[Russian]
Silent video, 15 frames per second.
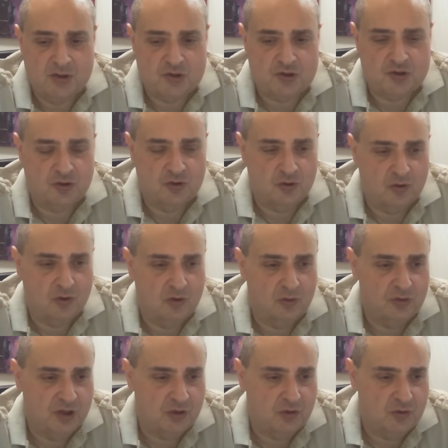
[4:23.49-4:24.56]
что
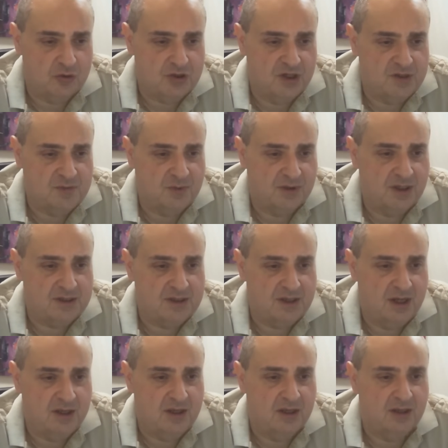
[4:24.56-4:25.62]
у них тоже есть
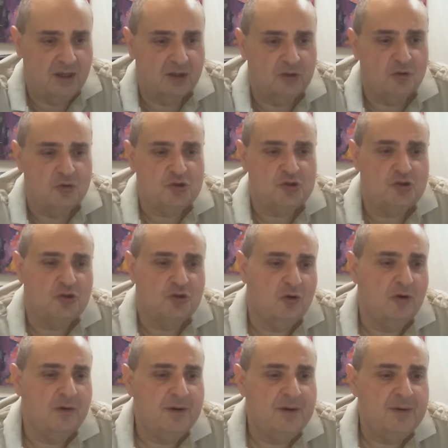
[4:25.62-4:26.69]
подозрение на то,
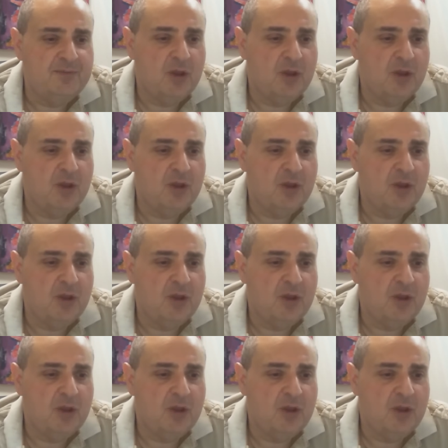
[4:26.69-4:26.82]
что